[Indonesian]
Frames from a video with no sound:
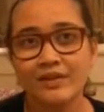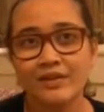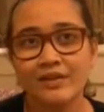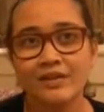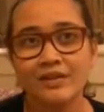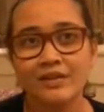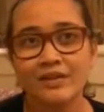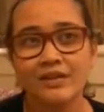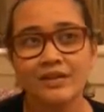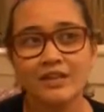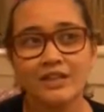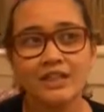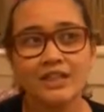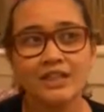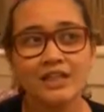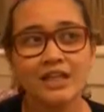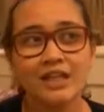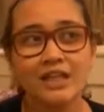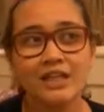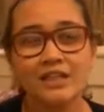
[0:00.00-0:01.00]
Uh, ini
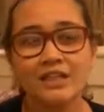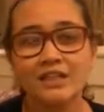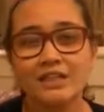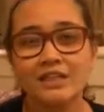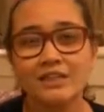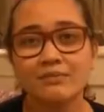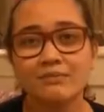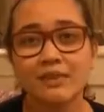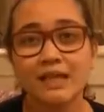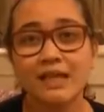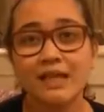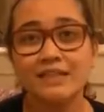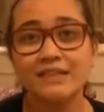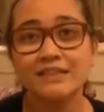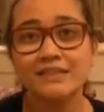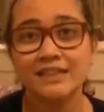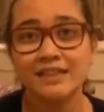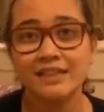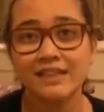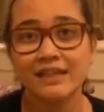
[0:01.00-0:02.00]
yang keenam
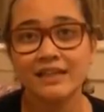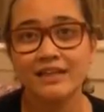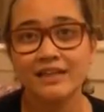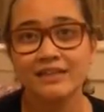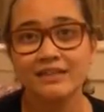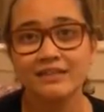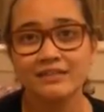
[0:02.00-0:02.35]
kalinya ya.